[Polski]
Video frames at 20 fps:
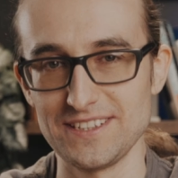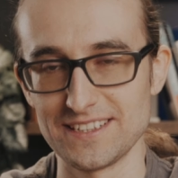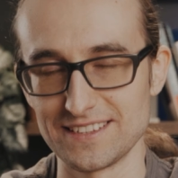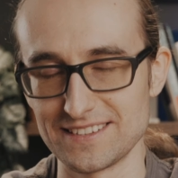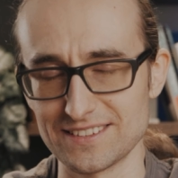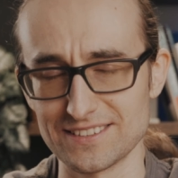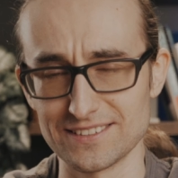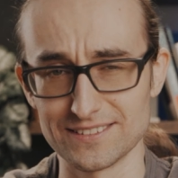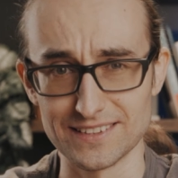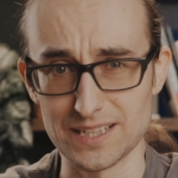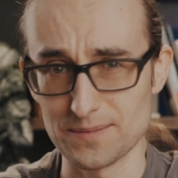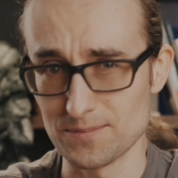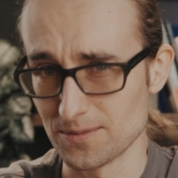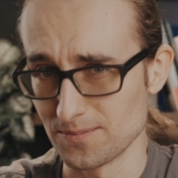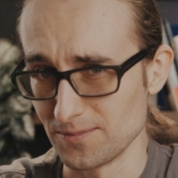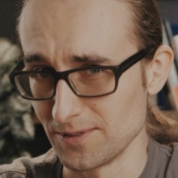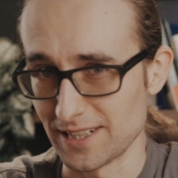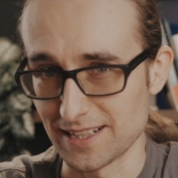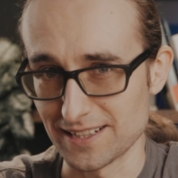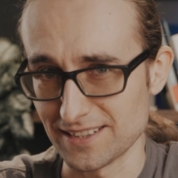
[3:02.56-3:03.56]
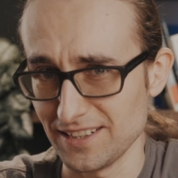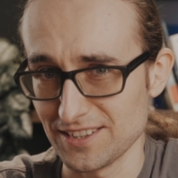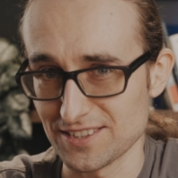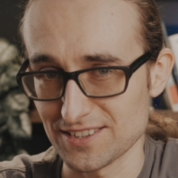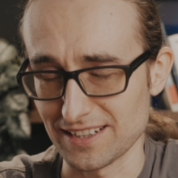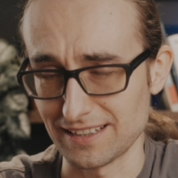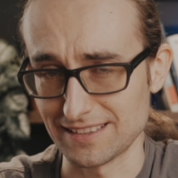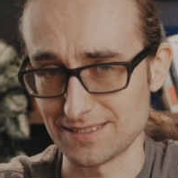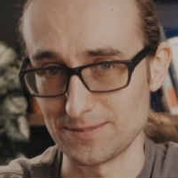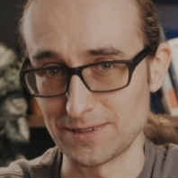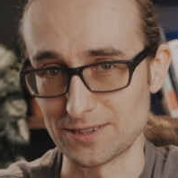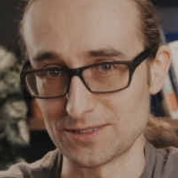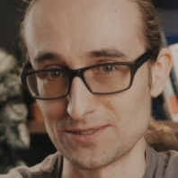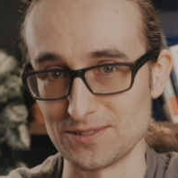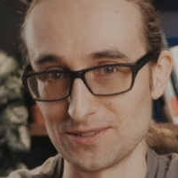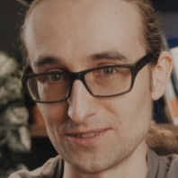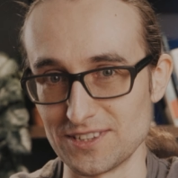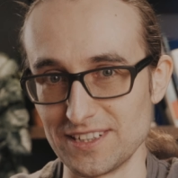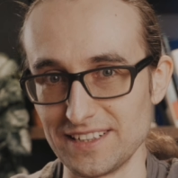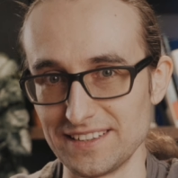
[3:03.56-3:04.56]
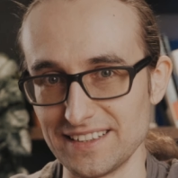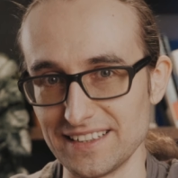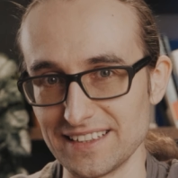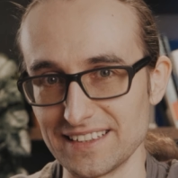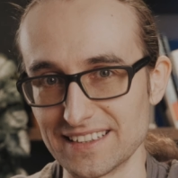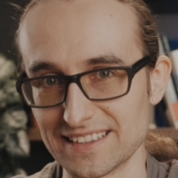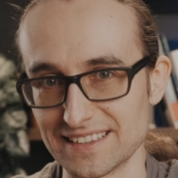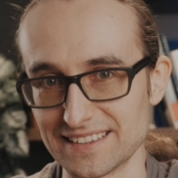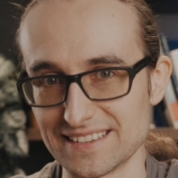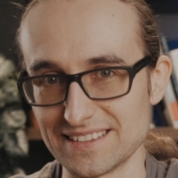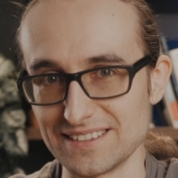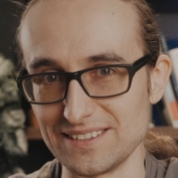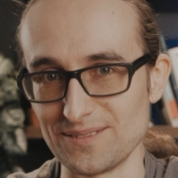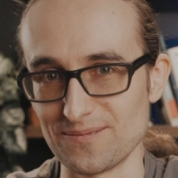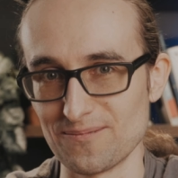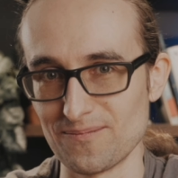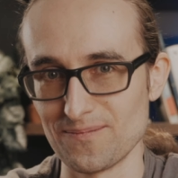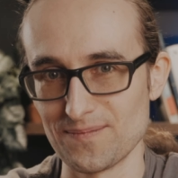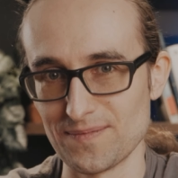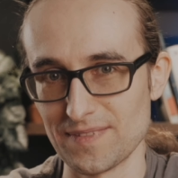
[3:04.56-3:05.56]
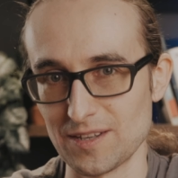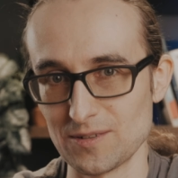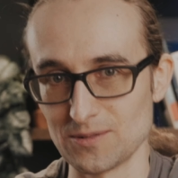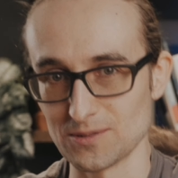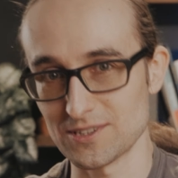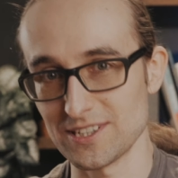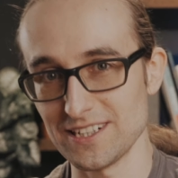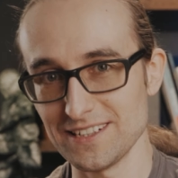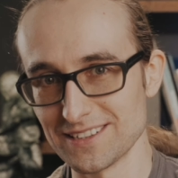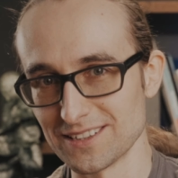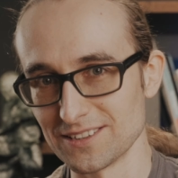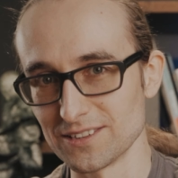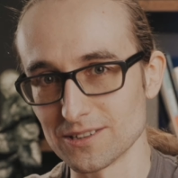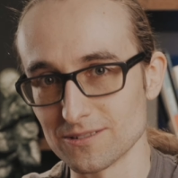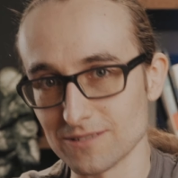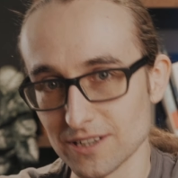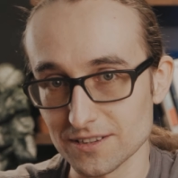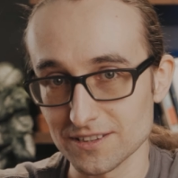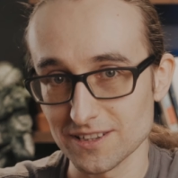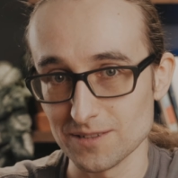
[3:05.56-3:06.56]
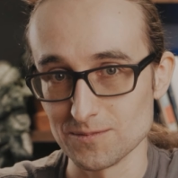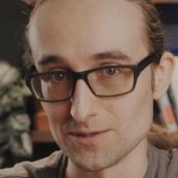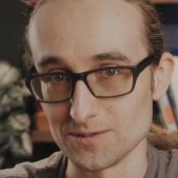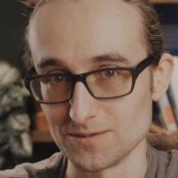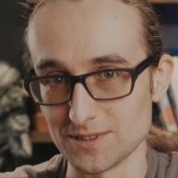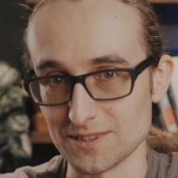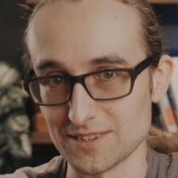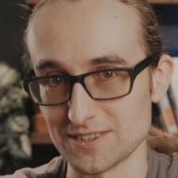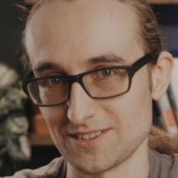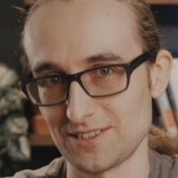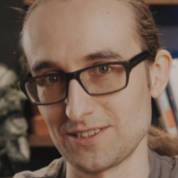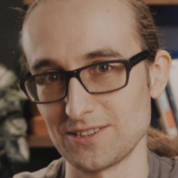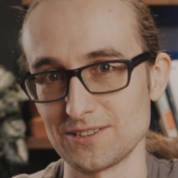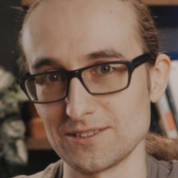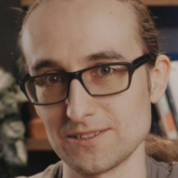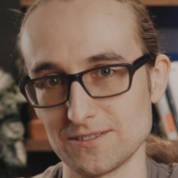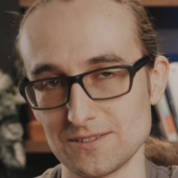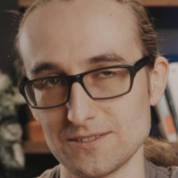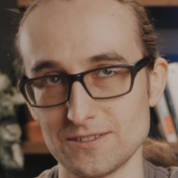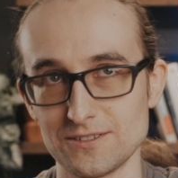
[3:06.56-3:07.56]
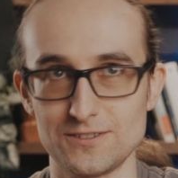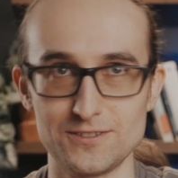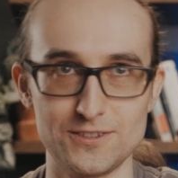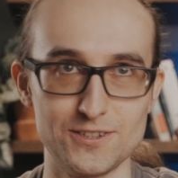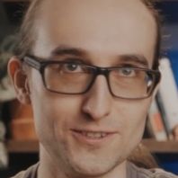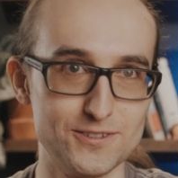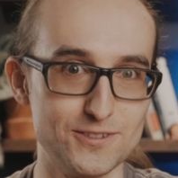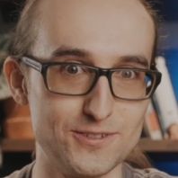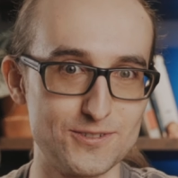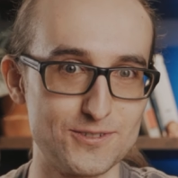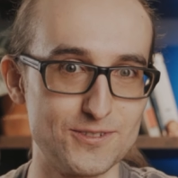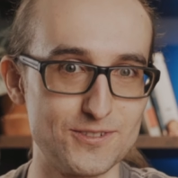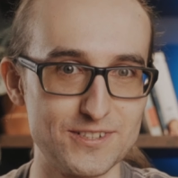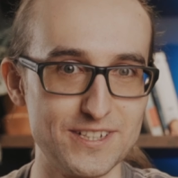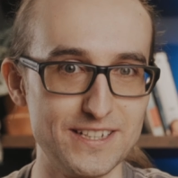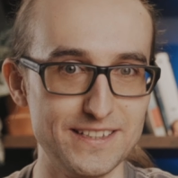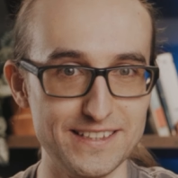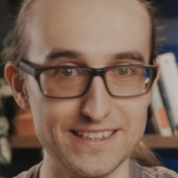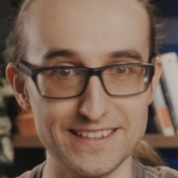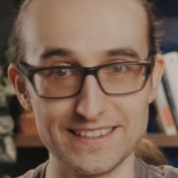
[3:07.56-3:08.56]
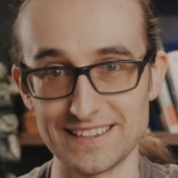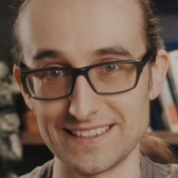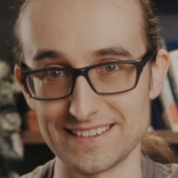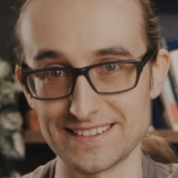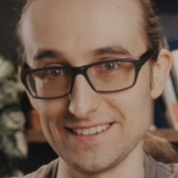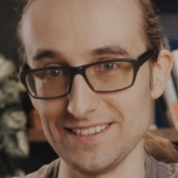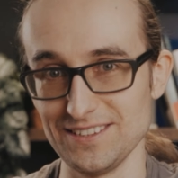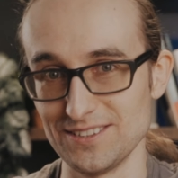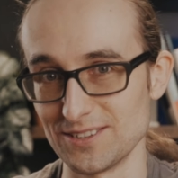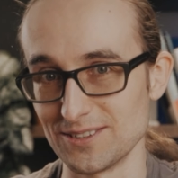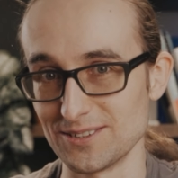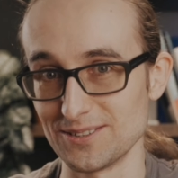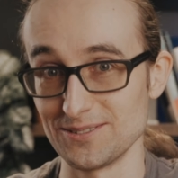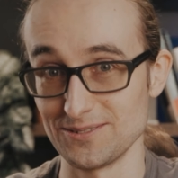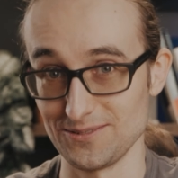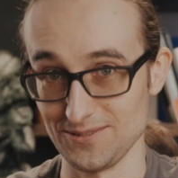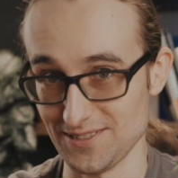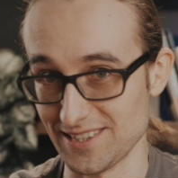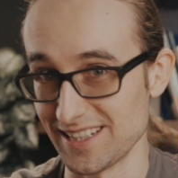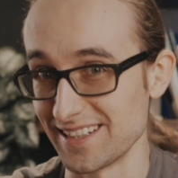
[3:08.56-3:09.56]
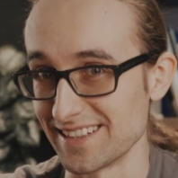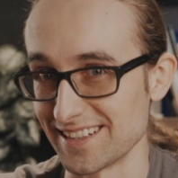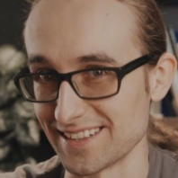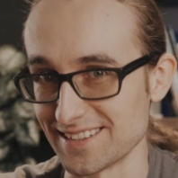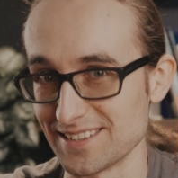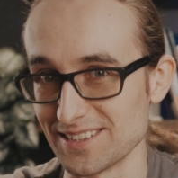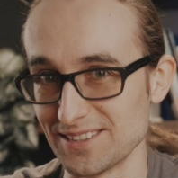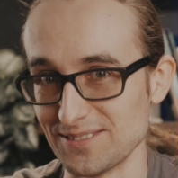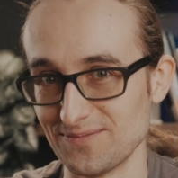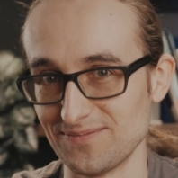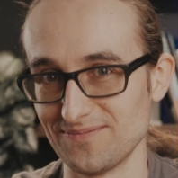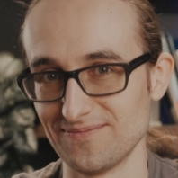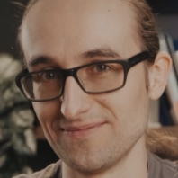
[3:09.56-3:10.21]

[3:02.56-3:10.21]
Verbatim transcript: jest to najpopularniejszy aspekt sztucznej inteligencji. Uczenie, dokładniej mówiąc, to zdolność sztucznej inteligencji do uczenia się.